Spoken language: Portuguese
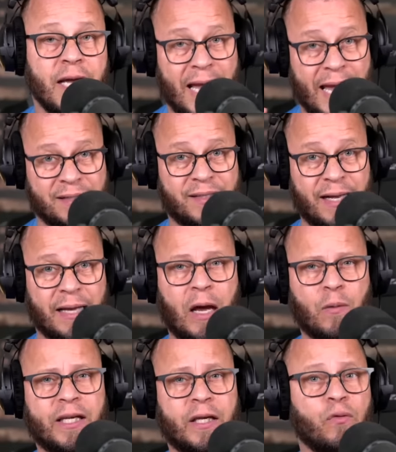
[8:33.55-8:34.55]
Esse canal
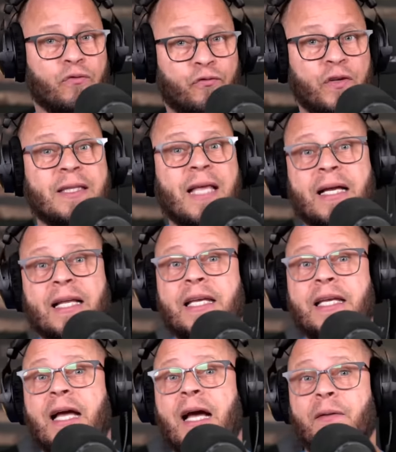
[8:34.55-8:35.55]
aqui, o Vida
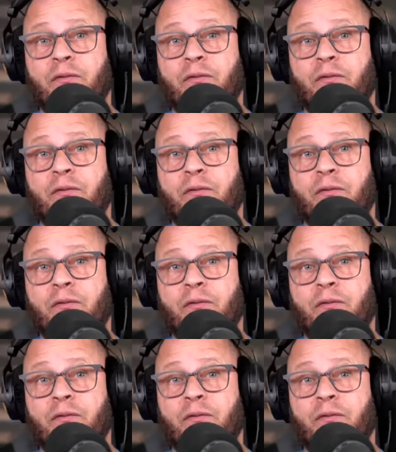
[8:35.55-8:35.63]
Gringa,